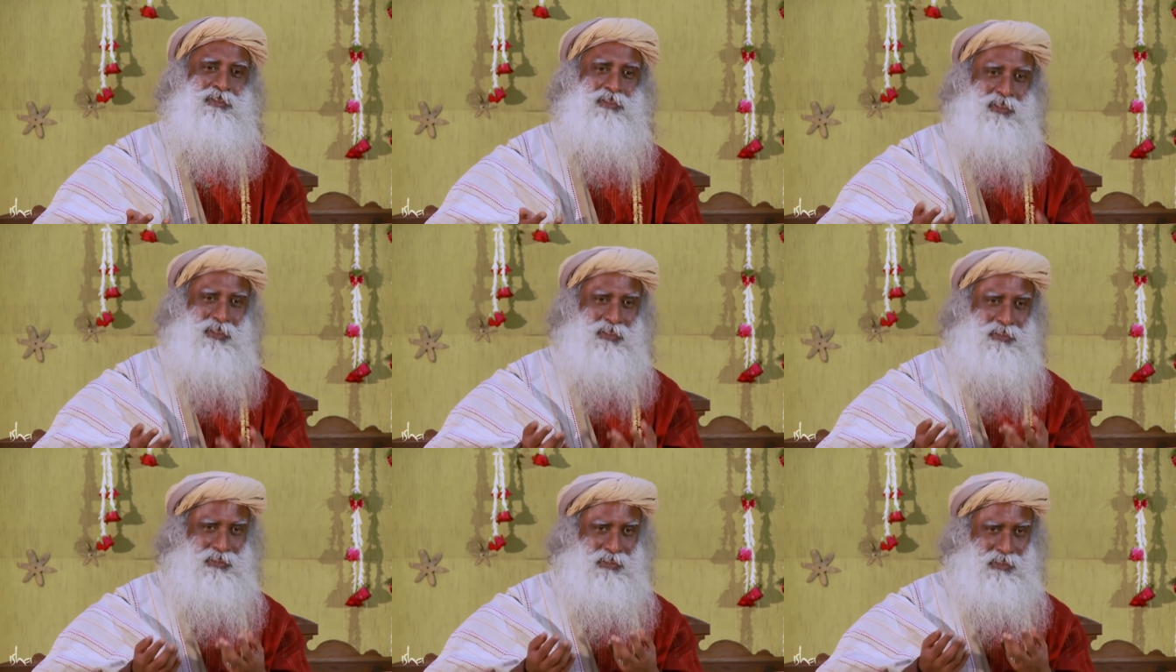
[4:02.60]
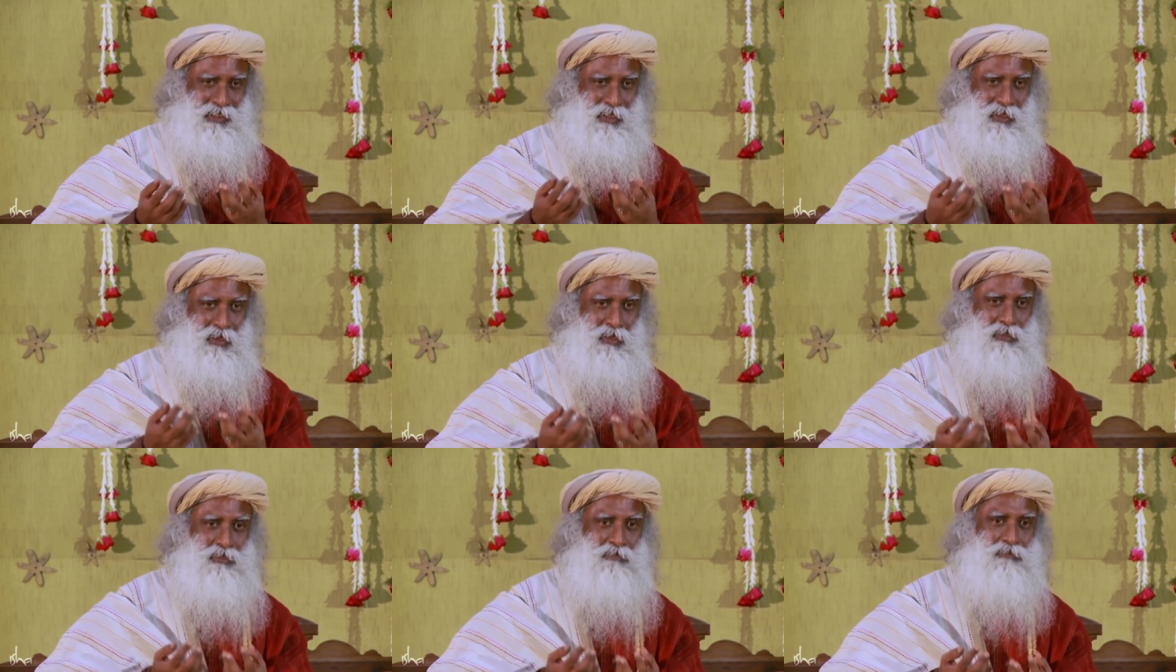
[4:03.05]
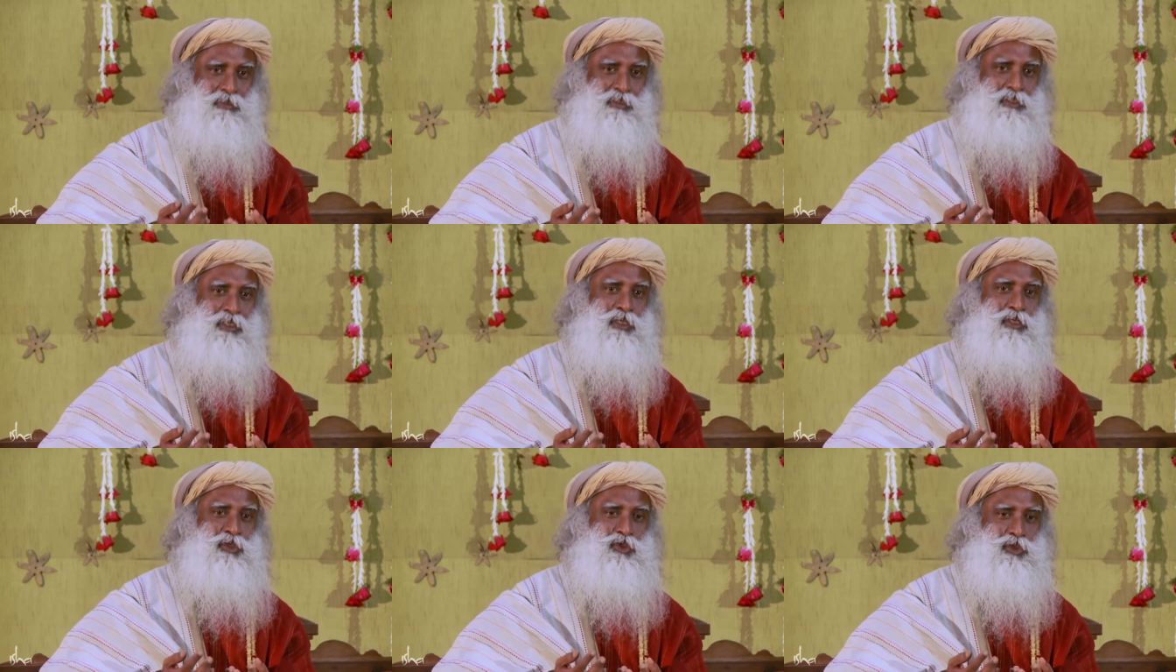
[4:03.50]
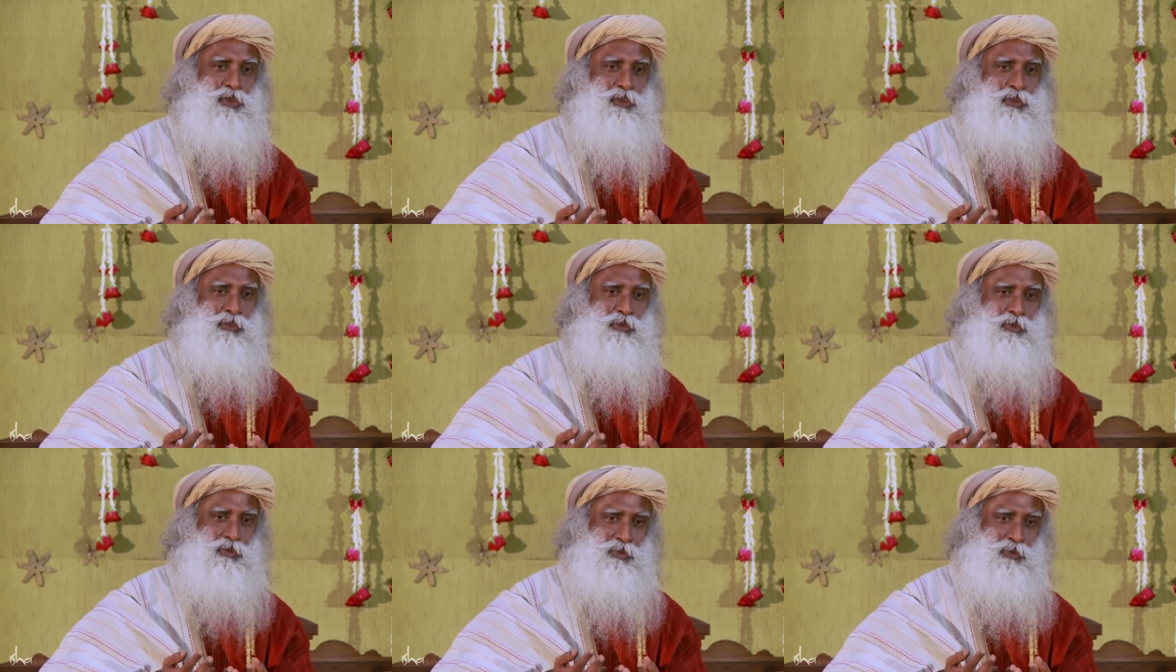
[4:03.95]
Es braucht viel
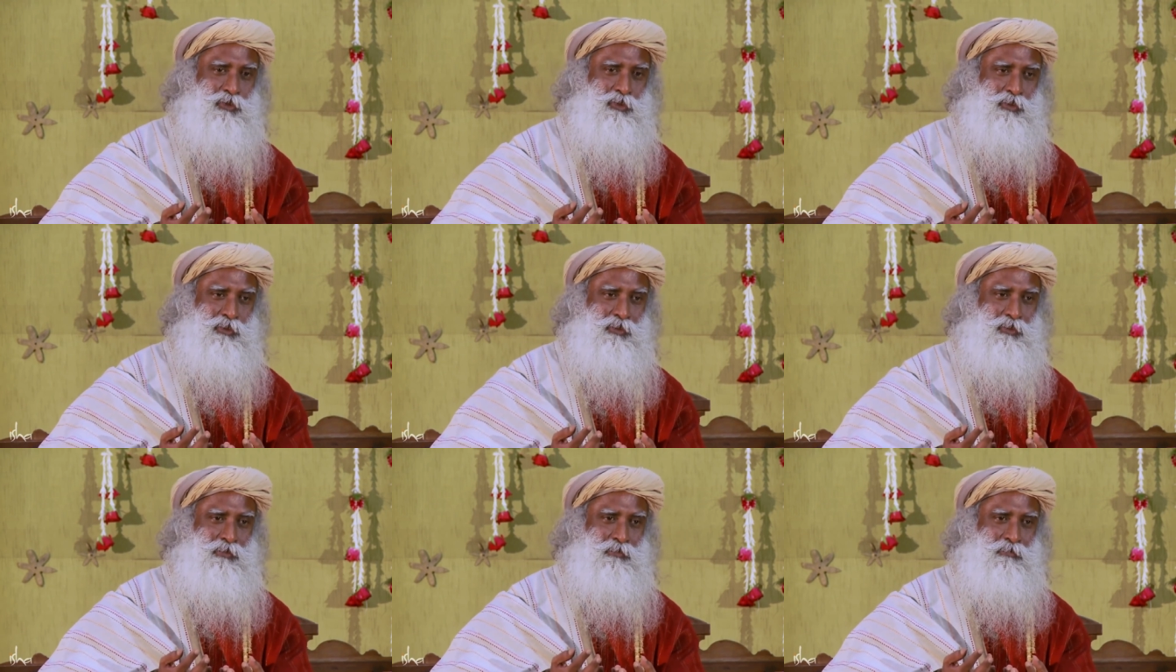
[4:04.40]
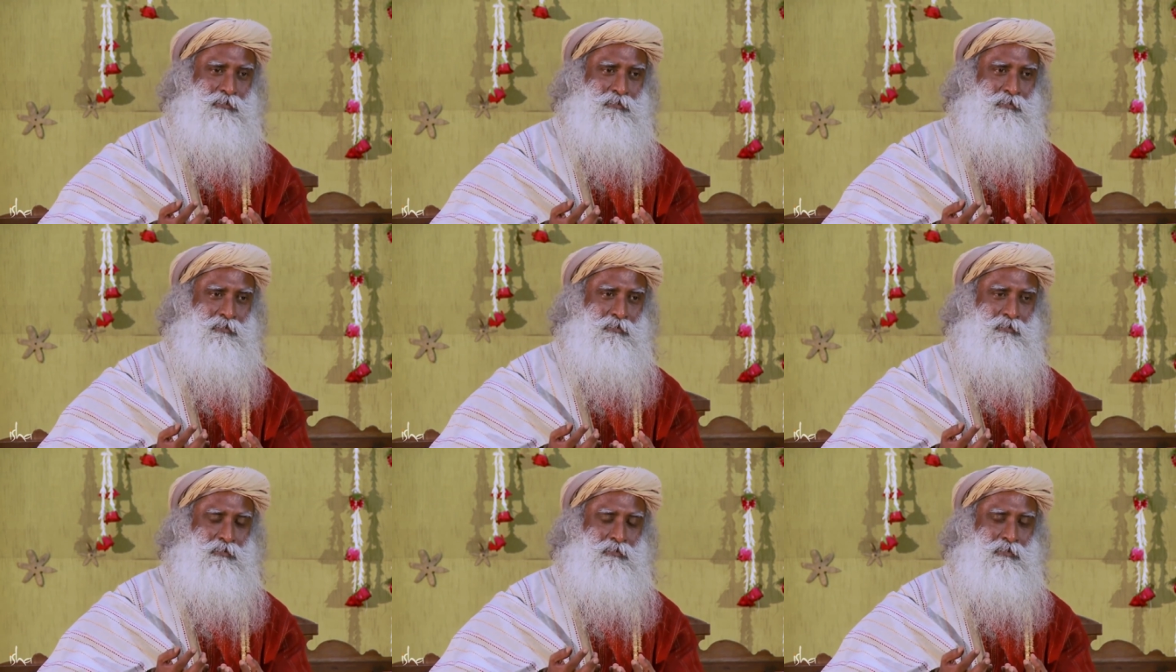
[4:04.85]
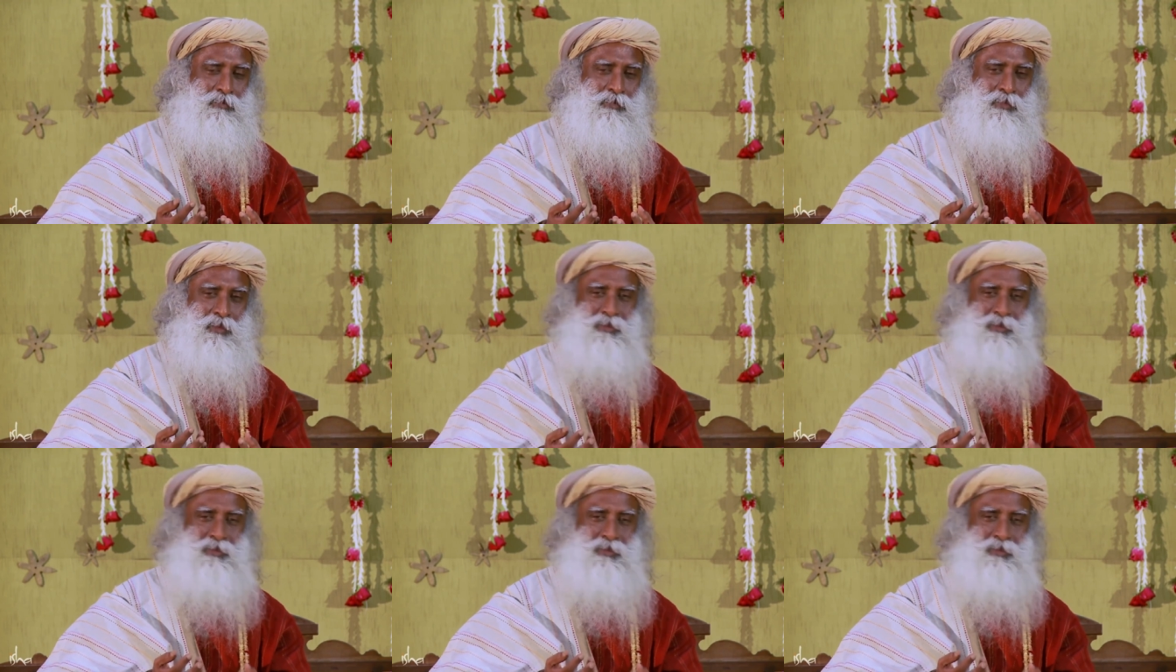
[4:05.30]
Aufmerksamkeit, nicht wahr?